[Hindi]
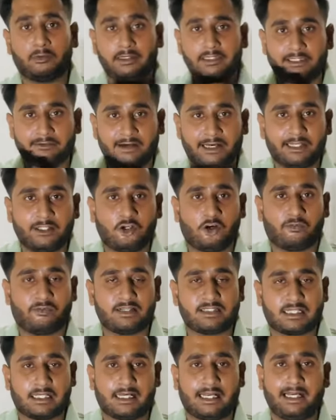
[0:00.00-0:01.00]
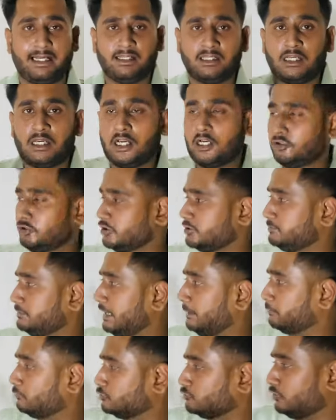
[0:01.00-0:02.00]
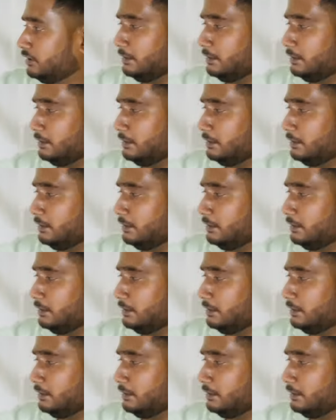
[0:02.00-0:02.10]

तो दिवाली का ऑफर चल रहा है तो इसमें आपको जो